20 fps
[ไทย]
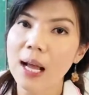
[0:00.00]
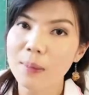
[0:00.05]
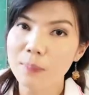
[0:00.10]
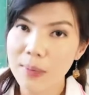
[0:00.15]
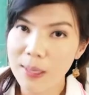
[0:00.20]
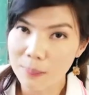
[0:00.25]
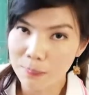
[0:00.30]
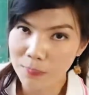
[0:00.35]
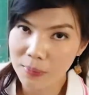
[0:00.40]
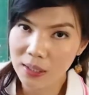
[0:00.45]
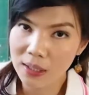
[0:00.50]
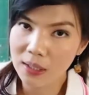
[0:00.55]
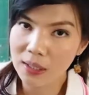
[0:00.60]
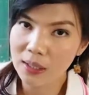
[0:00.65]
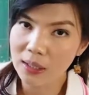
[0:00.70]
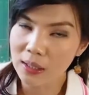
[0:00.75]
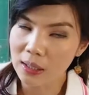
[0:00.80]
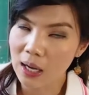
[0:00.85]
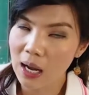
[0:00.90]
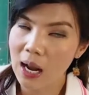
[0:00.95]
รบีบมื
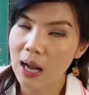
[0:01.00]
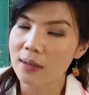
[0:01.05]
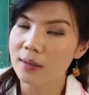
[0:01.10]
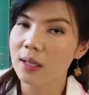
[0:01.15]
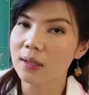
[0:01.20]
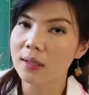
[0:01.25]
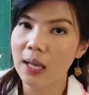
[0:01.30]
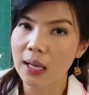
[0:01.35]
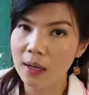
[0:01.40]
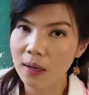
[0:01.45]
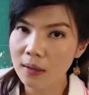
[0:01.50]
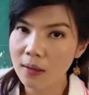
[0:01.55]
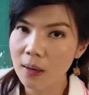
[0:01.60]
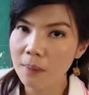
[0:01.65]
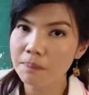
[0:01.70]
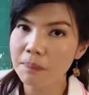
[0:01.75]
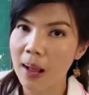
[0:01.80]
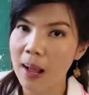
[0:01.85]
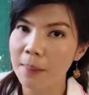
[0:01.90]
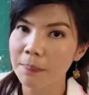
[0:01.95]
ออาจจะใช้เครื่
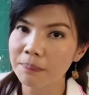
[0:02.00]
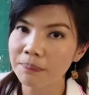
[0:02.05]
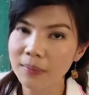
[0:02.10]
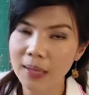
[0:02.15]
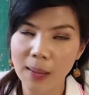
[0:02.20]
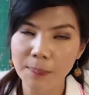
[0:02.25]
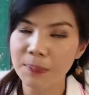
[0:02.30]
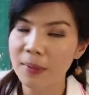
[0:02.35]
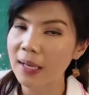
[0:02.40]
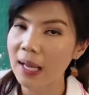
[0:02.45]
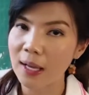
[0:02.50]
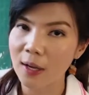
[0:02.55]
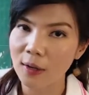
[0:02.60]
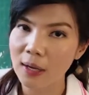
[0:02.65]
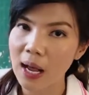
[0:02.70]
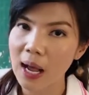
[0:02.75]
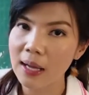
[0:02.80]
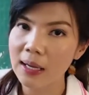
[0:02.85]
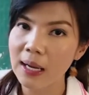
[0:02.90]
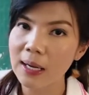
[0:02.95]
องปั๊มทำยังไงก็
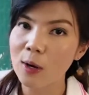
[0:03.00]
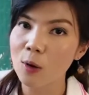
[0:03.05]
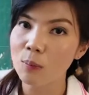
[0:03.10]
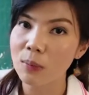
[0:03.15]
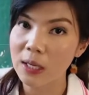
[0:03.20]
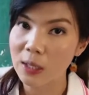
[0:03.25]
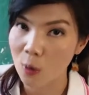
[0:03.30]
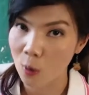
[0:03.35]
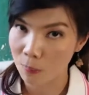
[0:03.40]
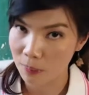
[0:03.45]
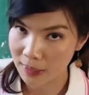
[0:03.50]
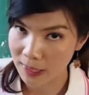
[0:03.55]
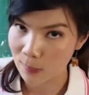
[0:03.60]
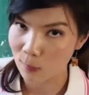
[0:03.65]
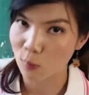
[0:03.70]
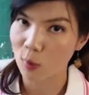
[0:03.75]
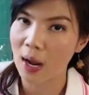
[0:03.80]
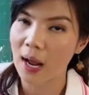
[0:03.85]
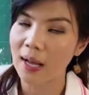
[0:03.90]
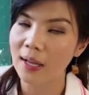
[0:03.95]
ได้ให้เรามีนมเก็
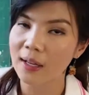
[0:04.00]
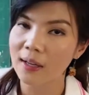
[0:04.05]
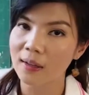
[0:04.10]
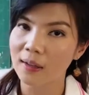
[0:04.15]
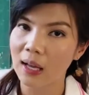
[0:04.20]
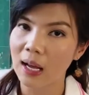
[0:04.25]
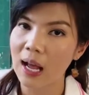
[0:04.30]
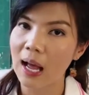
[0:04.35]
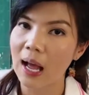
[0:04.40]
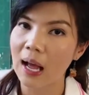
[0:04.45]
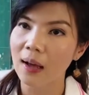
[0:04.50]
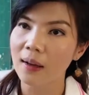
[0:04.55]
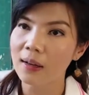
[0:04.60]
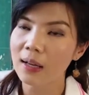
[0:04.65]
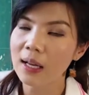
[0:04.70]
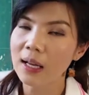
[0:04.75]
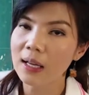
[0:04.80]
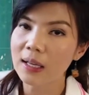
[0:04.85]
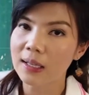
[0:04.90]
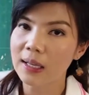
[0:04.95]
บไว้นะคะ
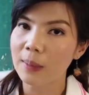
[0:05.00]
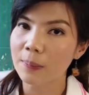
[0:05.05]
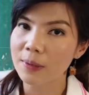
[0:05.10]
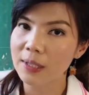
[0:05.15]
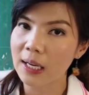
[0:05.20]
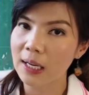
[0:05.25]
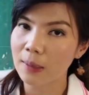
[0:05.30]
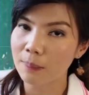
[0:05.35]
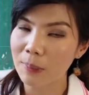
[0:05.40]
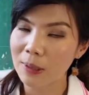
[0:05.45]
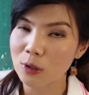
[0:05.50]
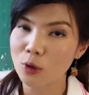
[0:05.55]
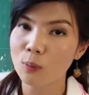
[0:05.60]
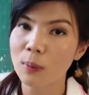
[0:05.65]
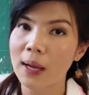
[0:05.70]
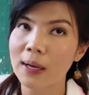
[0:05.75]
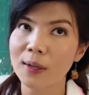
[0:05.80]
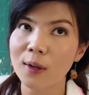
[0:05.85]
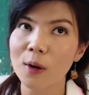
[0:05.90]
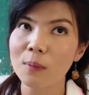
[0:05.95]
เก็บใส่ปัจจุ
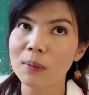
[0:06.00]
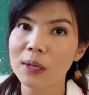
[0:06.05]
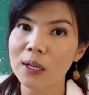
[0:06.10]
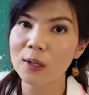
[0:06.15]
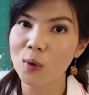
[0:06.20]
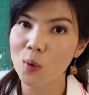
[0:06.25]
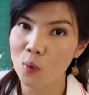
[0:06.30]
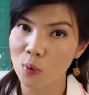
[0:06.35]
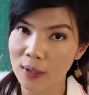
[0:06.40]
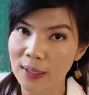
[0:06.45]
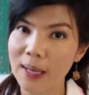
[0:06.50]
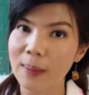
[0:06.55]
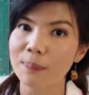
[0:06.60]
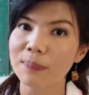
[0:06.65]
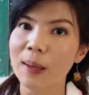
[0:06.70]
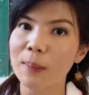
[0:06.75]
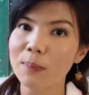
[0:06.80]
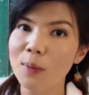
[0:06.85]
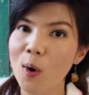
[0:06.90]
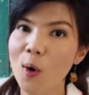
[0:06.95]
บันก็มีถุงเก็บ
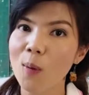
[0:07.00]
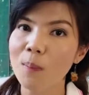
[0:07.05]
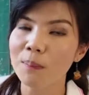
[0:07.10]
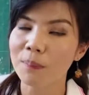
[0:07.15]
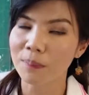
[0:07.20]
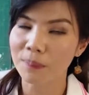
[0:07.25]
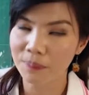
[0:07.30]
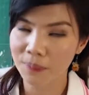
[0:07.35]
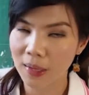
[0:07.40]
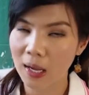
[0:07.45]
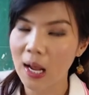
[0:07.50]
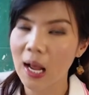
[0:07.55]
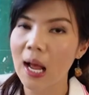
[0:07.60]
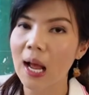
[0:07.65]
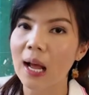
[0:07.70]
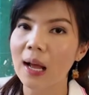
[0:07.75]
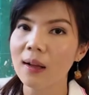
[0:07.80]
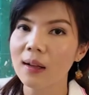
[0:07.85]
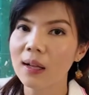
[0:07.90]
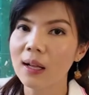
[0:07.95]
น้ำนมนะ
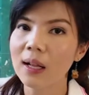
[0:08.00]
คะ